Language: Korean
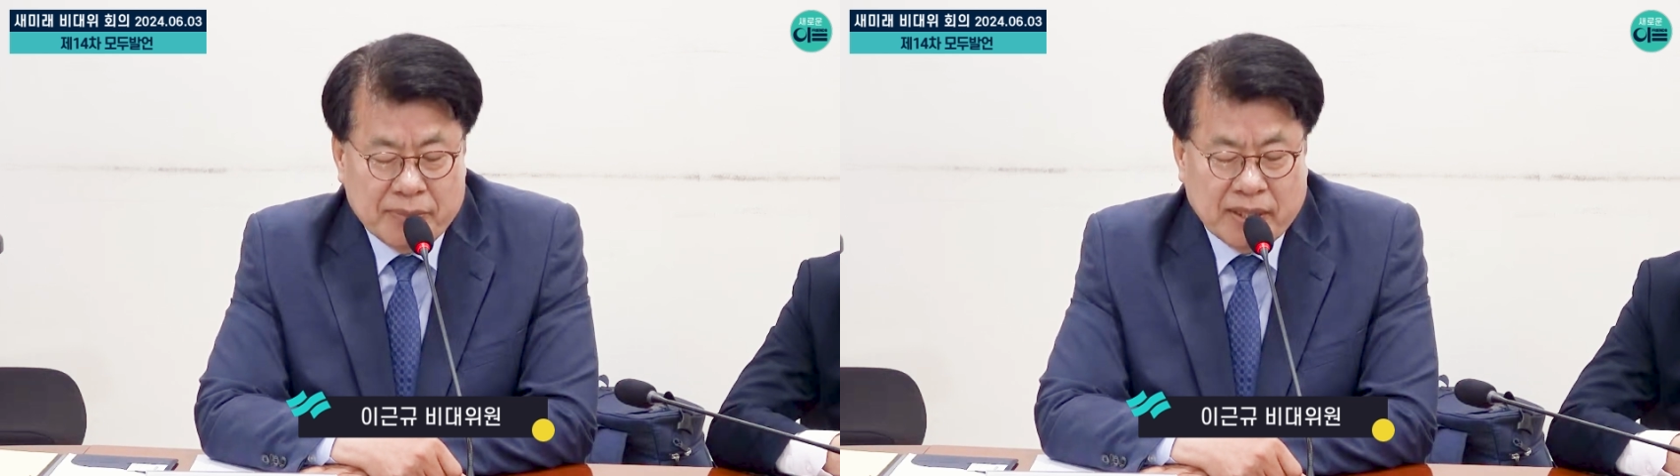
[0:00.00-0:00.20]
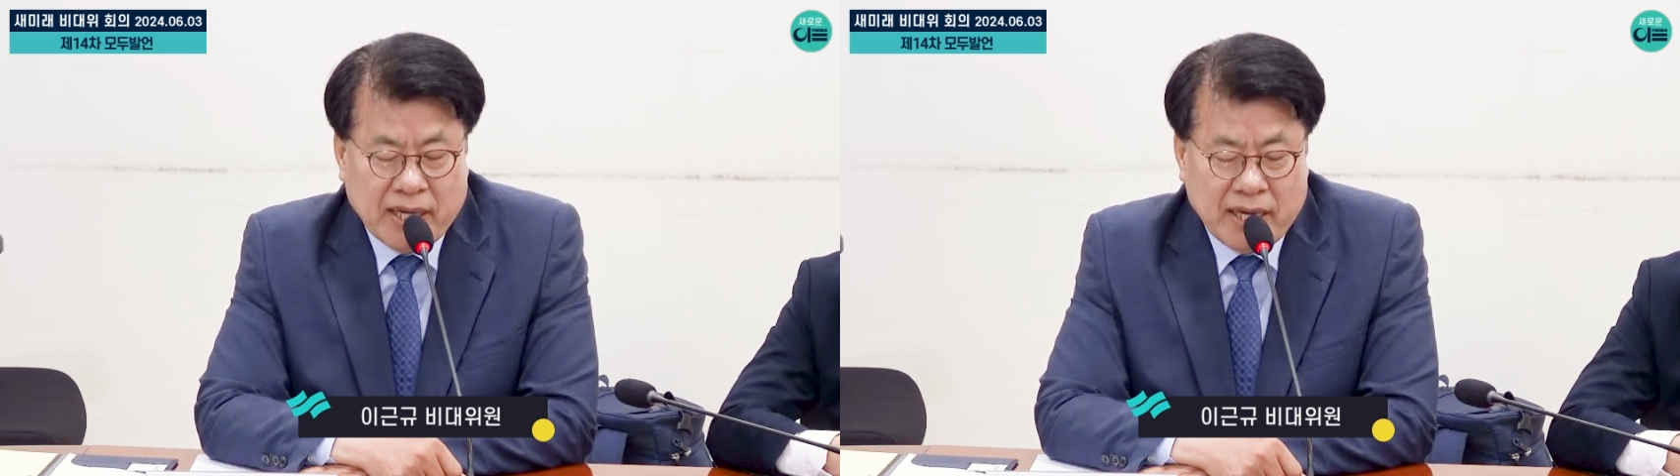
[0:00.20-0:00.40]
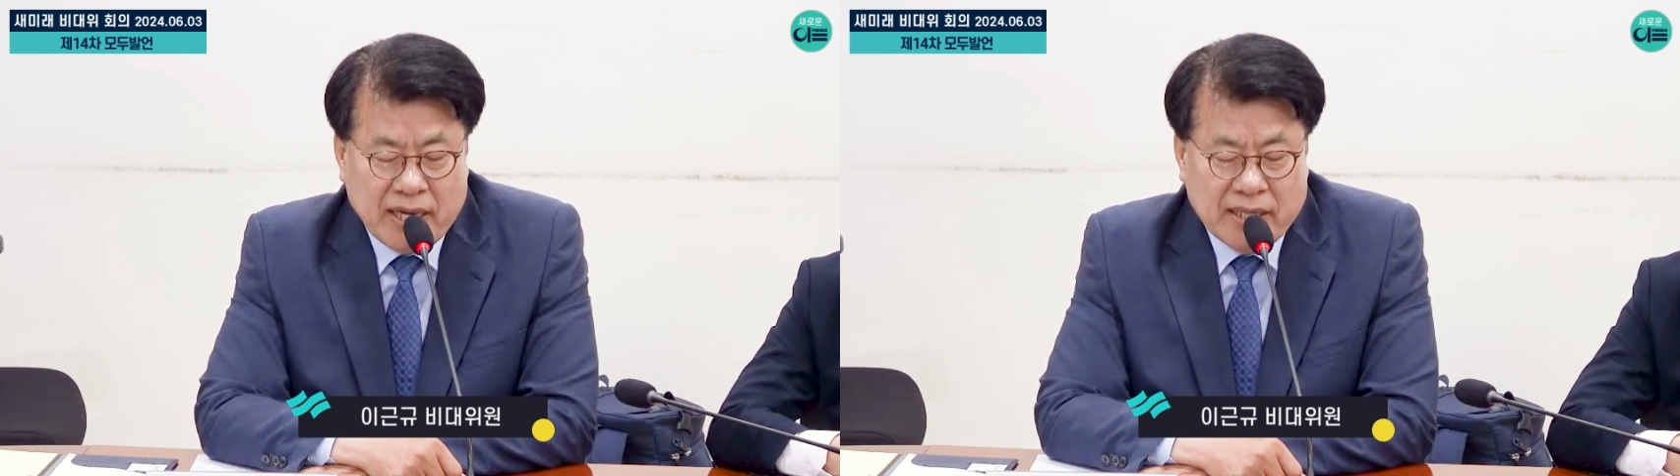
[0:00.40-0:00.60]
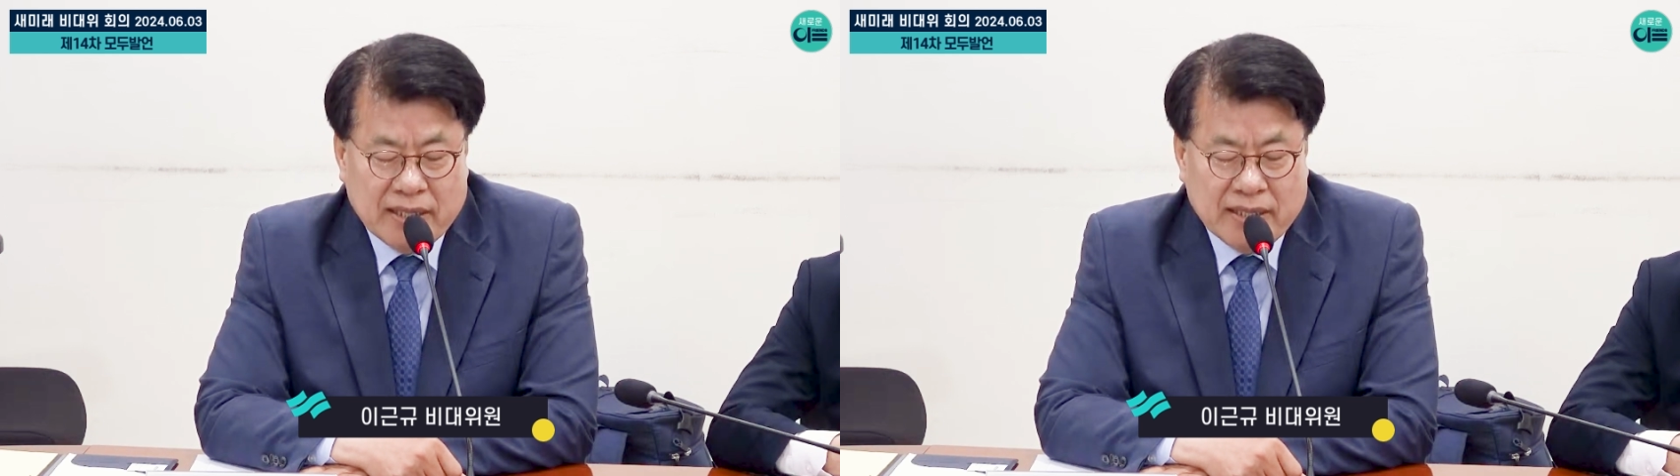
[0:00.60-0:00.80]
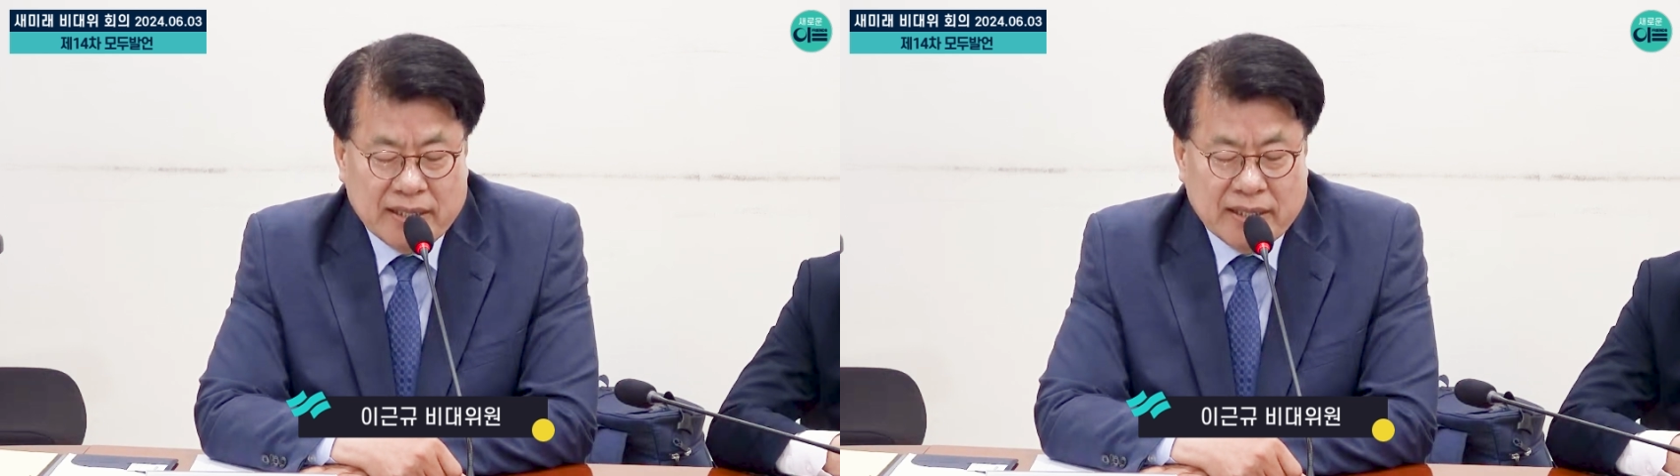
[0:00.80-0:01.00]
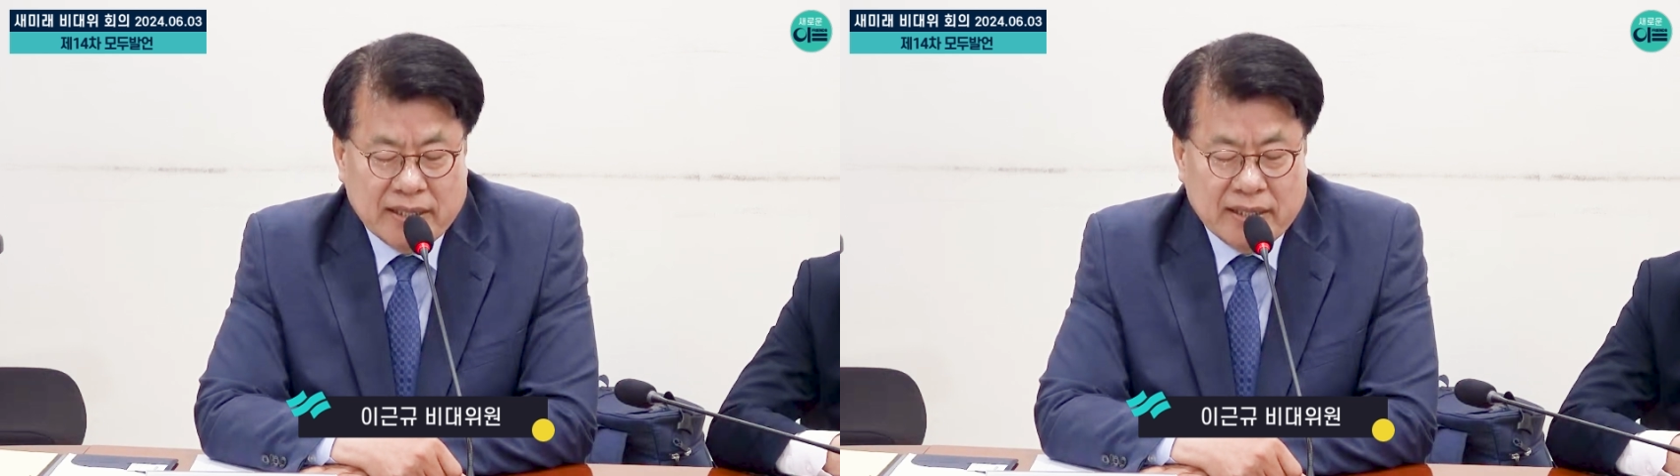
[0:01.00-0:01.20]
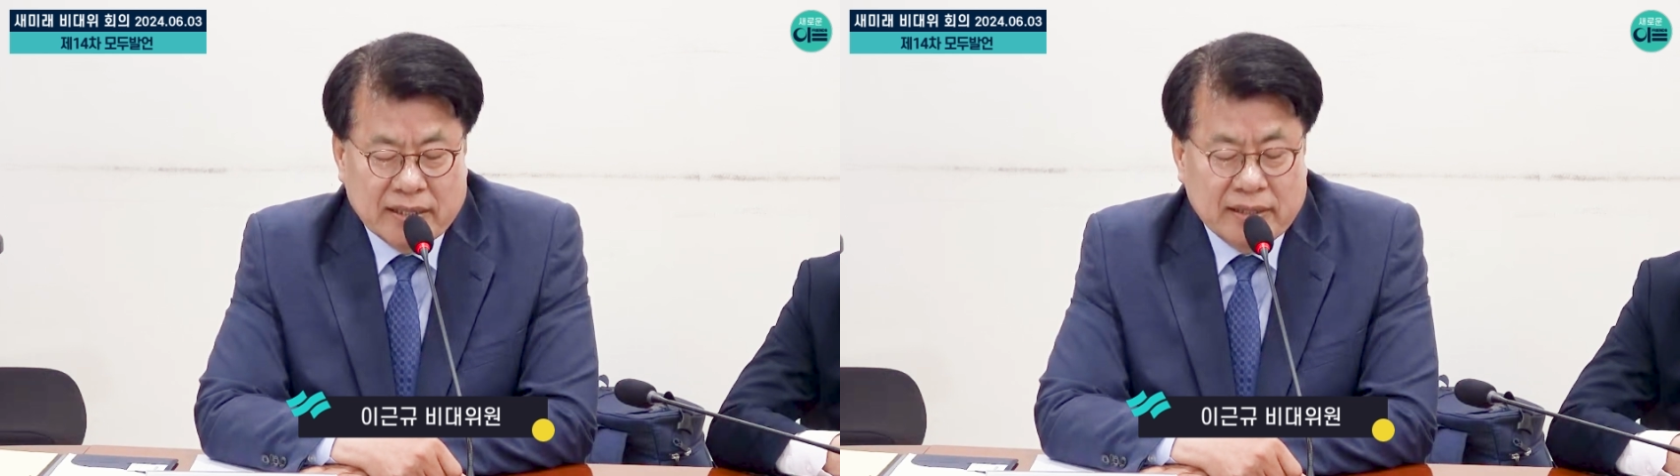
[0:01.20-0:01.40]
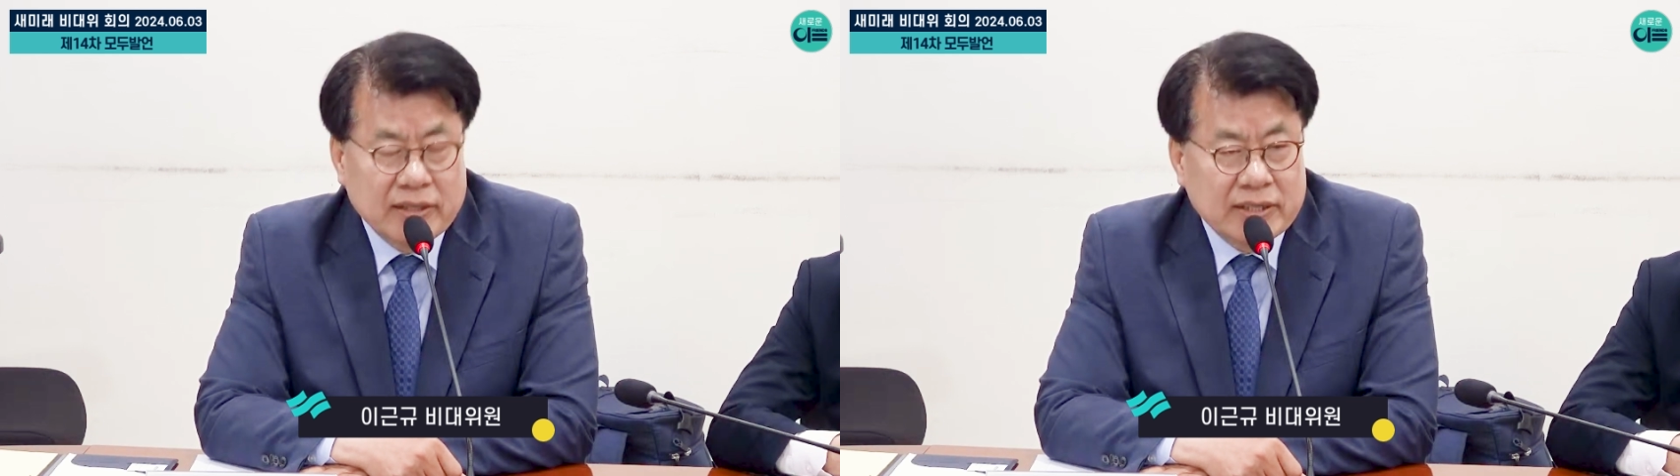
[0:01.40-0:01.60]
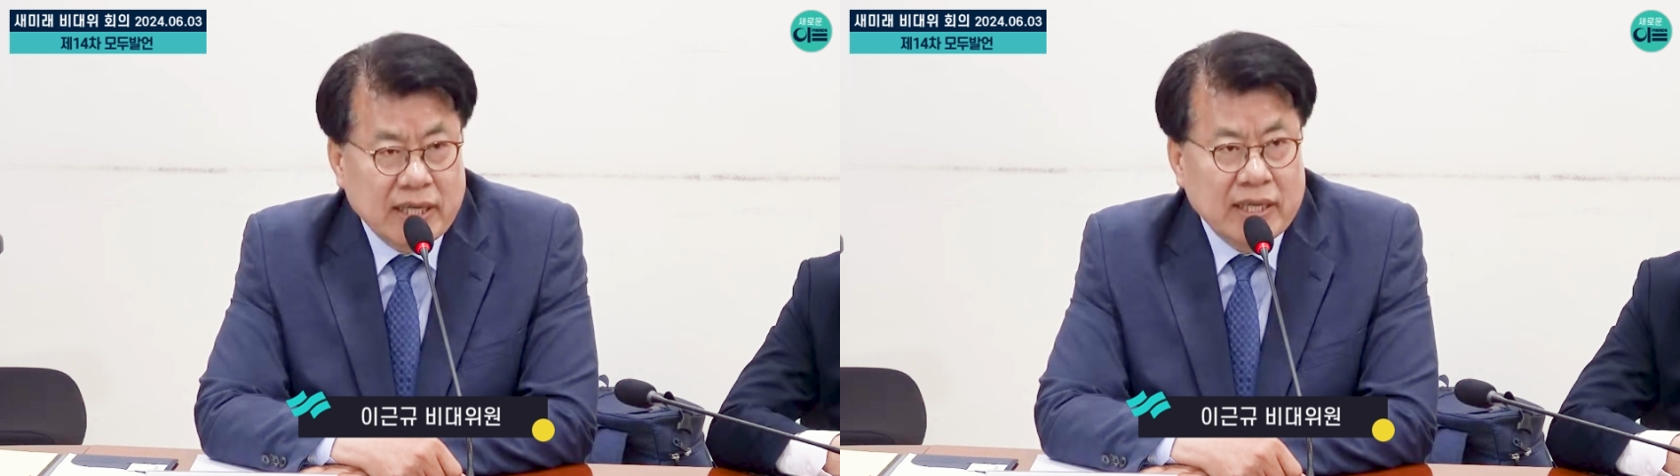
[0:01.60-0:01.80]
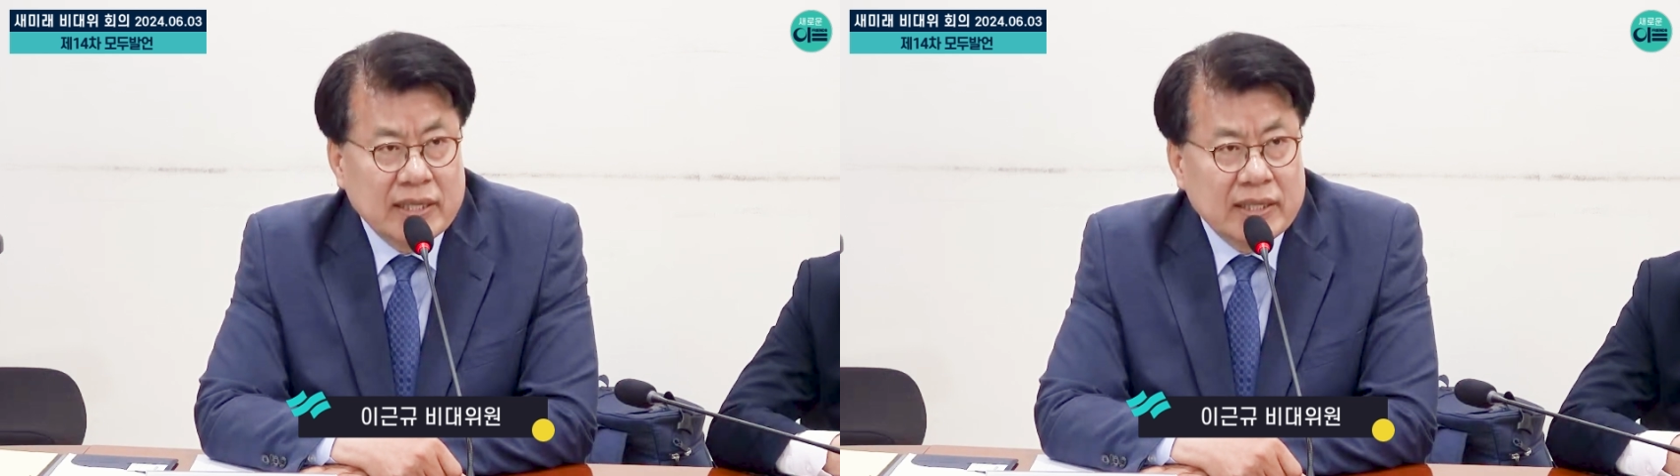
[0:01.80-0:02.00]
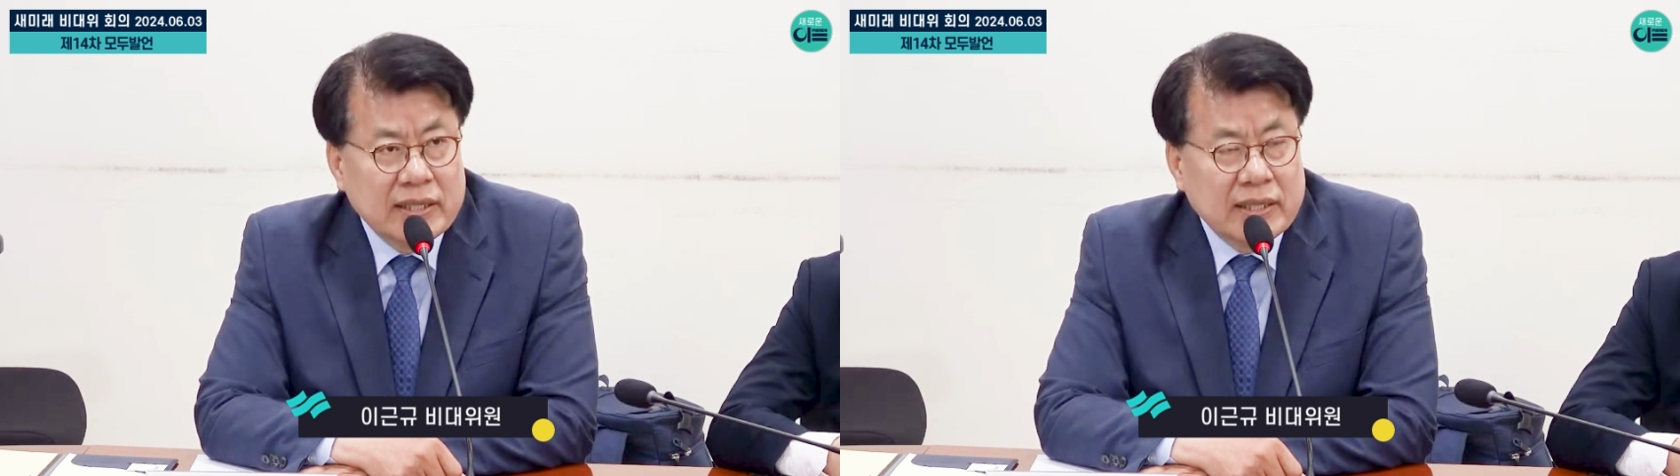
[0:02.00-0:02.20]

합니다. 어, 그러자